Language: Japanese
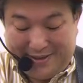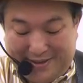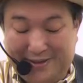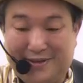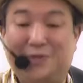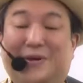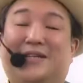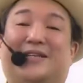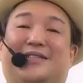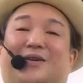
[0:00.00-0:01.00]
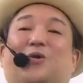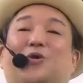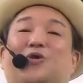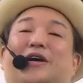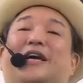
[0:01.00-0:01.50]
つまりですね、
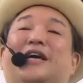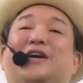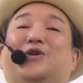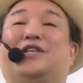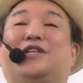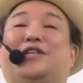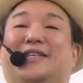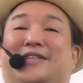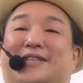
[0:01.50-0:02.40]
心が健康じゃない、